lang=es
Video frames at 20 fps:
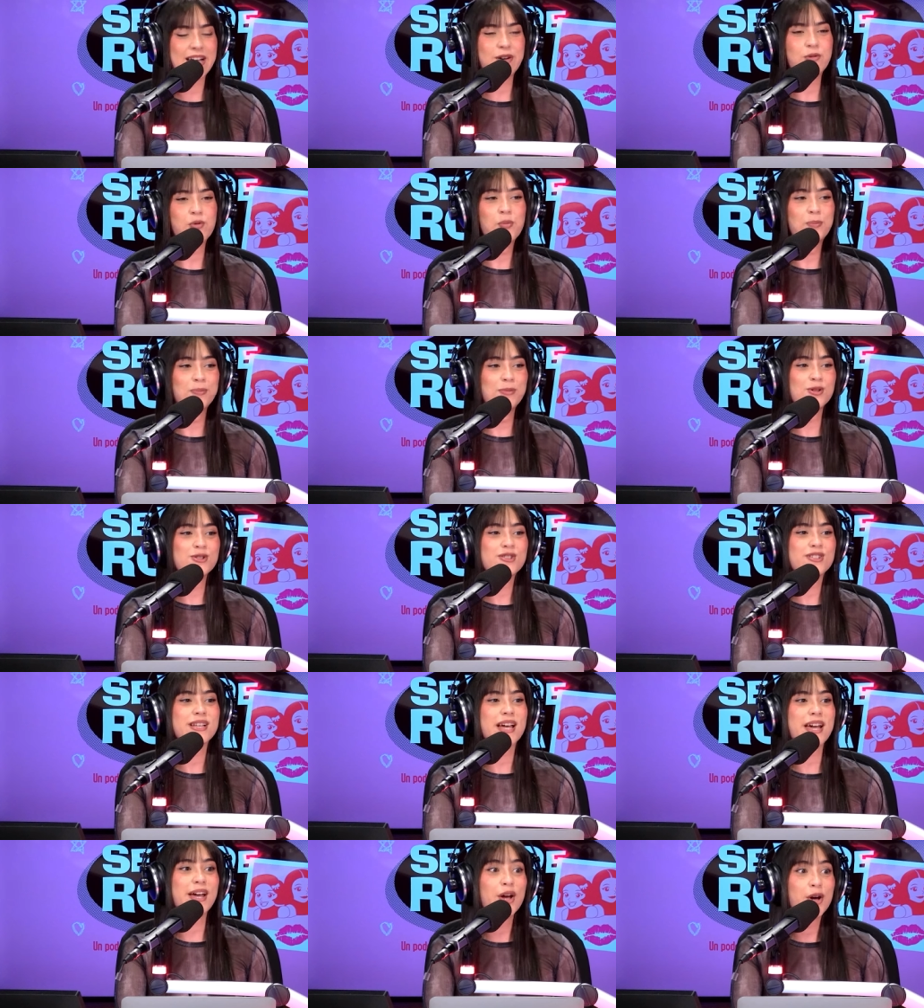pero
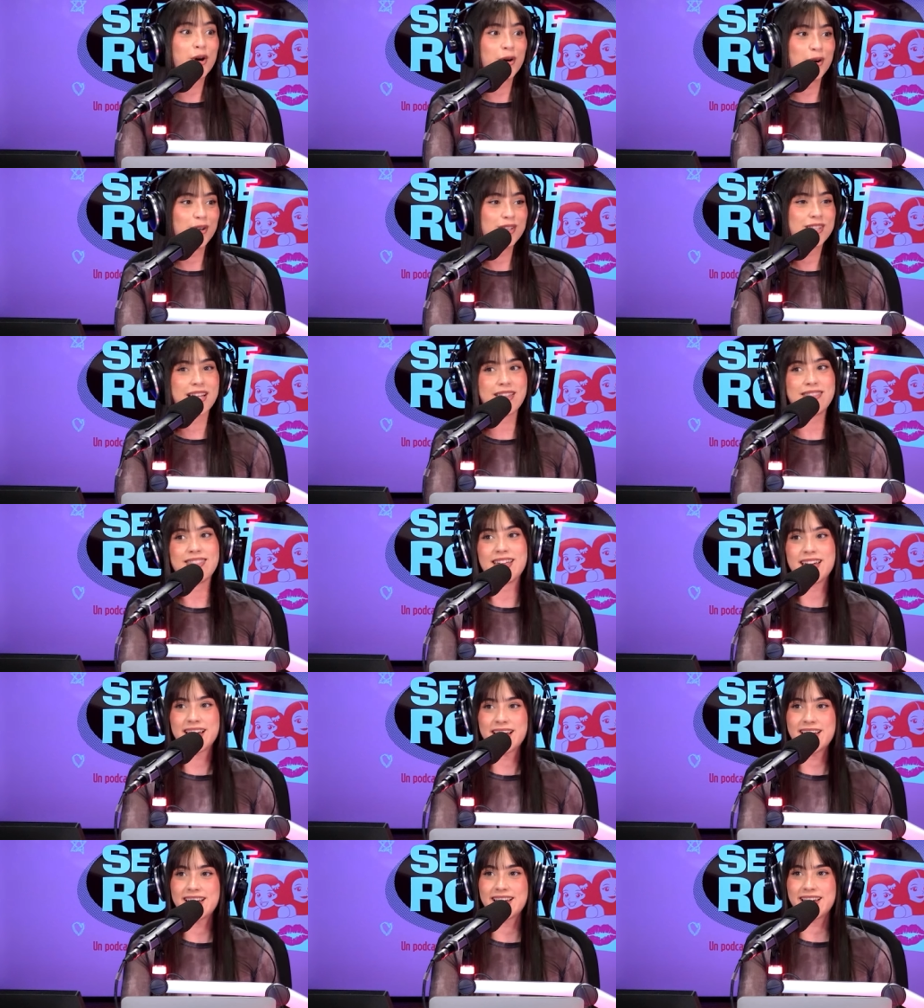museo te
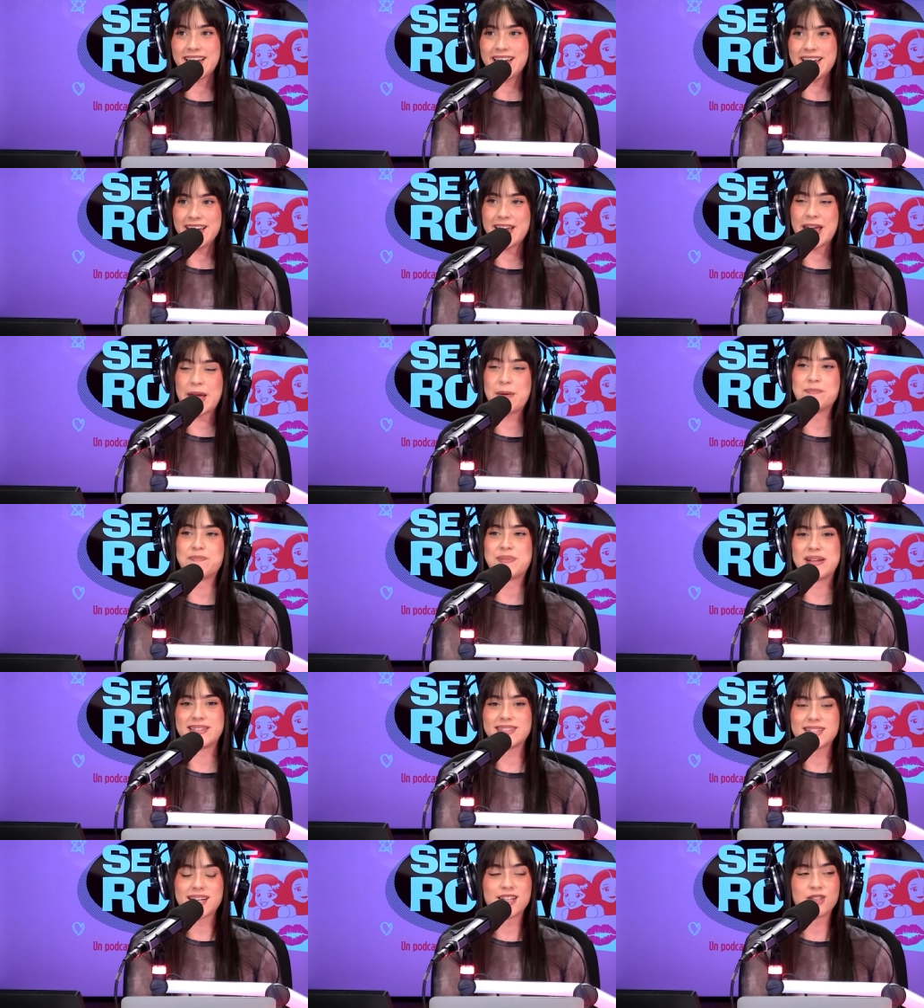deje
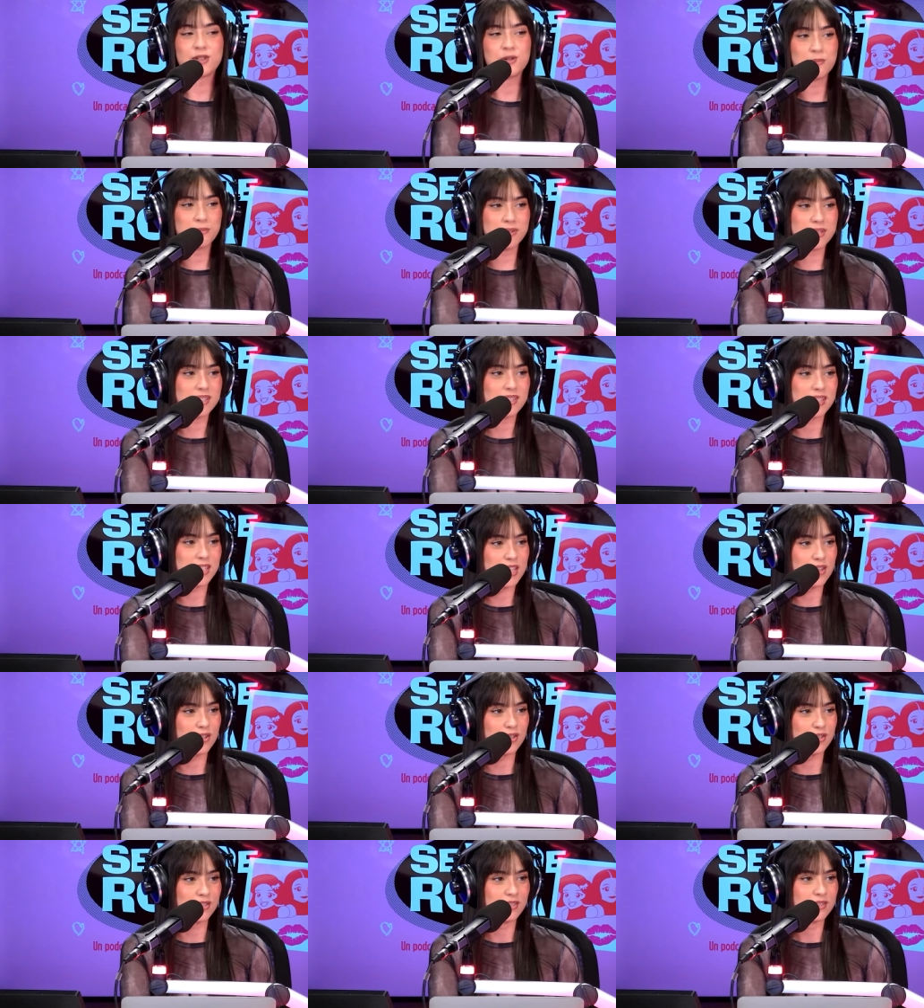empetarte un
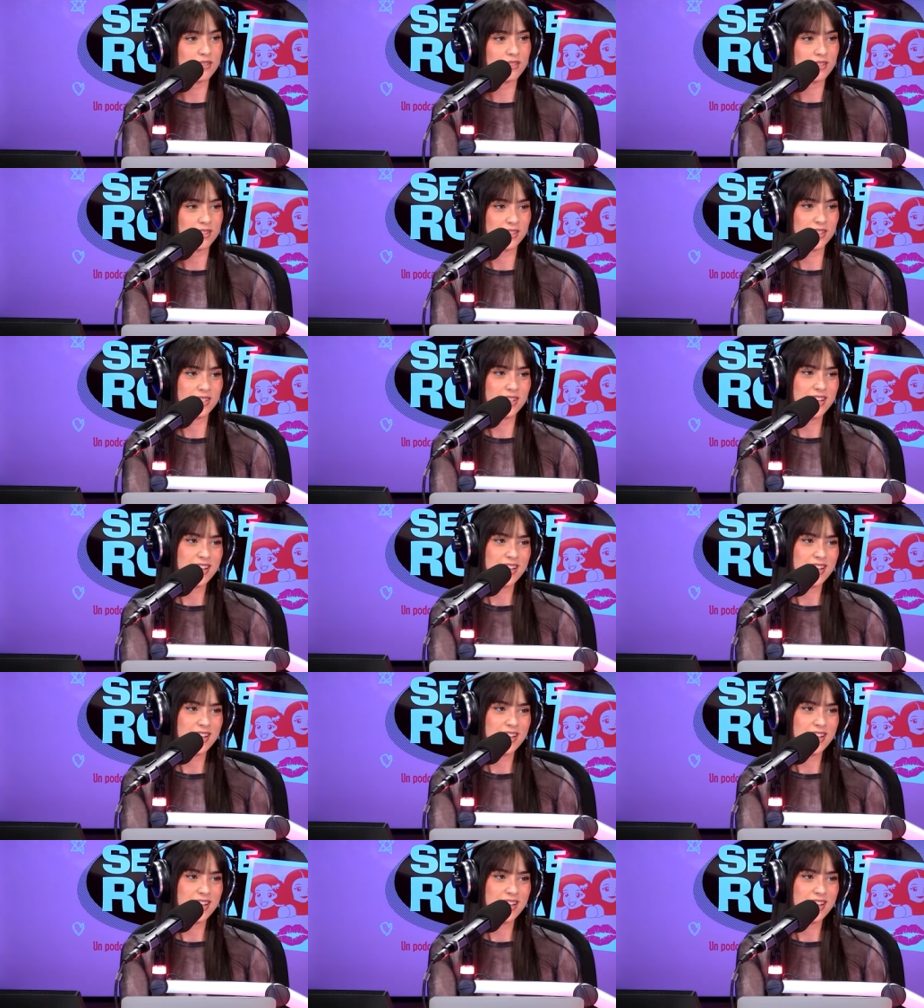vestido. Exacto,